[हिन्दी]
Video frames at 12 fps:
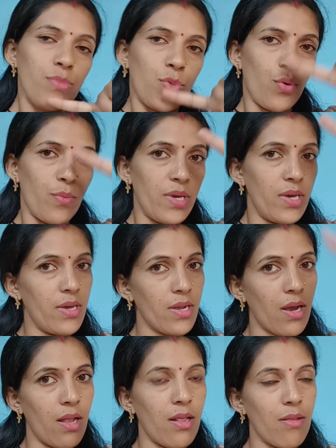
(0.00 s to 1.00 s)
तो मैं
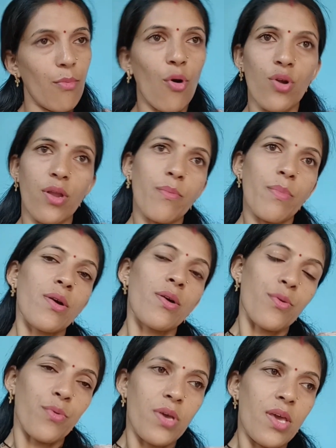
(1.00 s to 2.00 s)
कल मॉर्निंग में
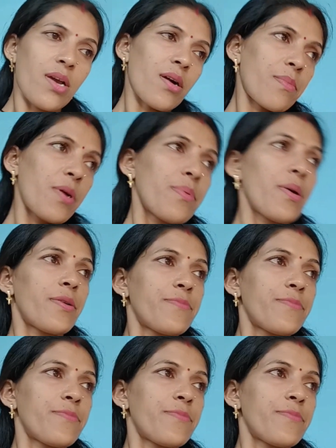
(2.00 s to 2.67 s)
करूँगी ये काम अब